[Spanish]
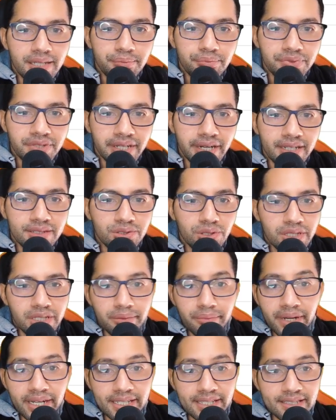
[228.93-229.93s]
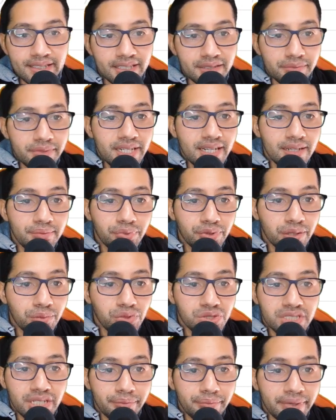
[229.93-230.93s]
y director de marketing. Mira,
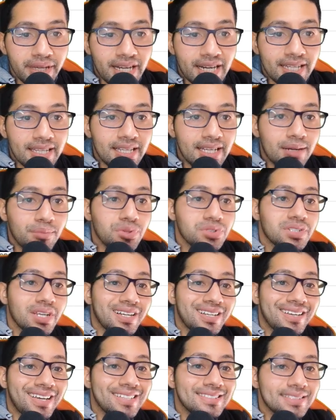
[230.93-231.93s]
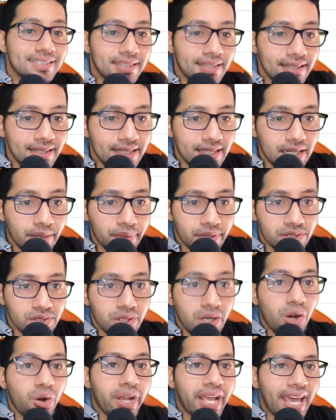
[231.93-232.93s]
podemos cambiarle, digamos, a qué se dedica la
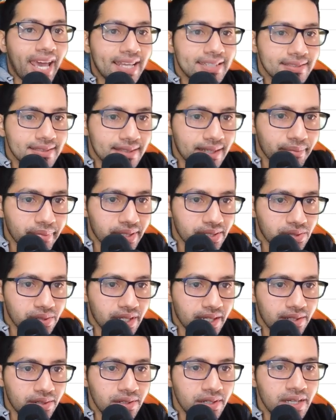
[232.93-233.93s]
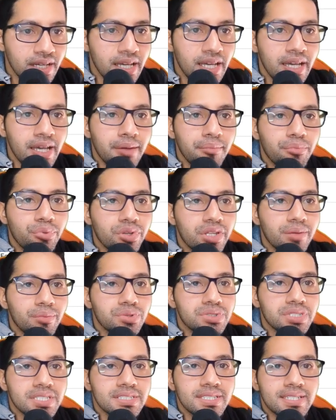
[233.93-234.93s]
persona o qué es esta persona, ¿no?
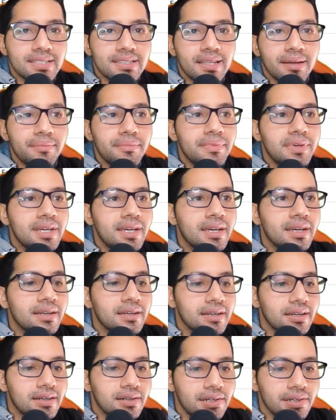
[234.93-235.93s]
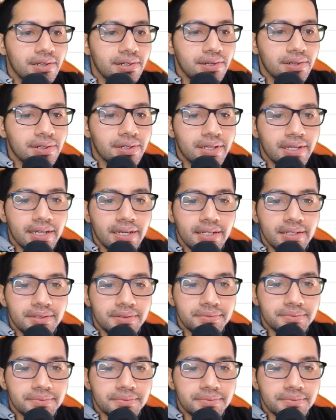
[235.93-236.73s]
Podemos hacer también, ok,